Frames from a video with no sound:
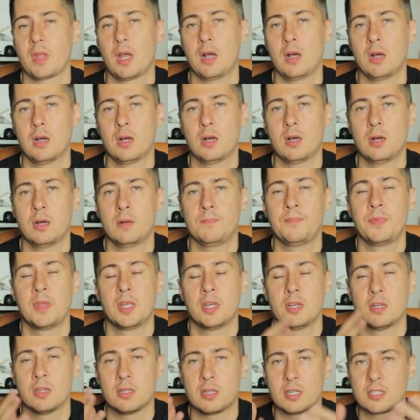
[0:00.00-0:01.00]
э,
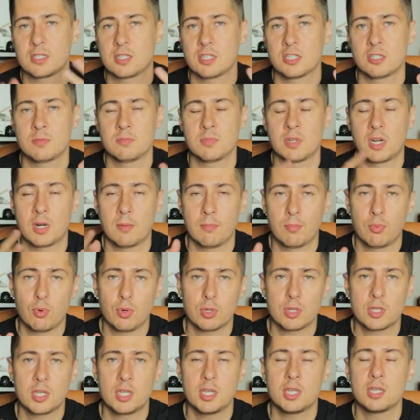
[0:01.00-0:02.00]
так скажем,
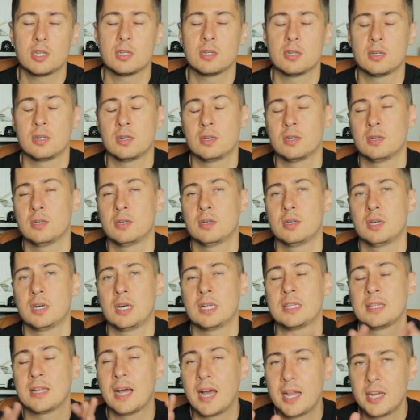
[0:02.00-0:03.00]
наработки,
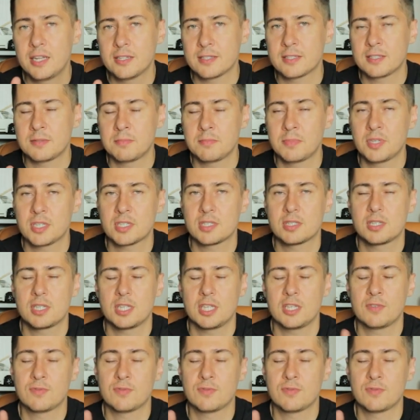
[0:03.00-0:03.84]
анализы мест.